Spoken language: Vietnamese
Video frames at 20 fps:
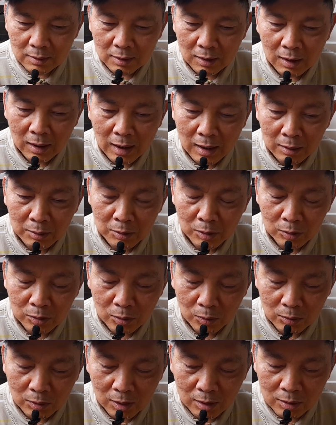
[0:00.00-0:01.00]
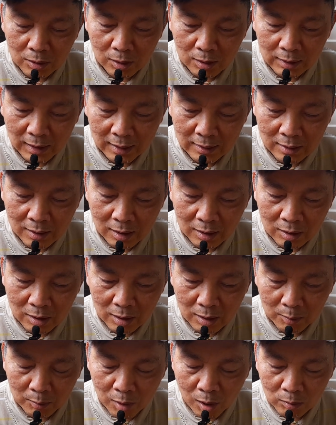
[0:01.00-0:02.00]
là chú nói con nãy giờ rồi
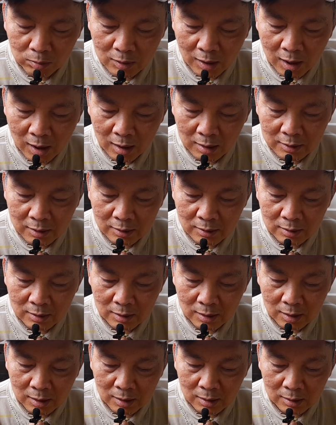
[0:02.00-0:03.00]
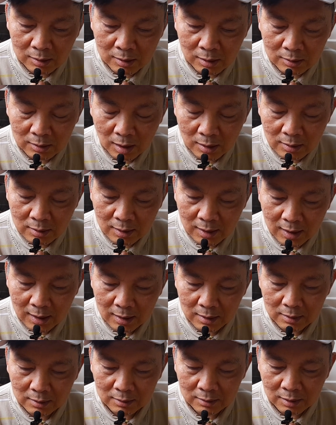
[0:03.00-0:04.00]
là một giờ trưa thứ tư ấy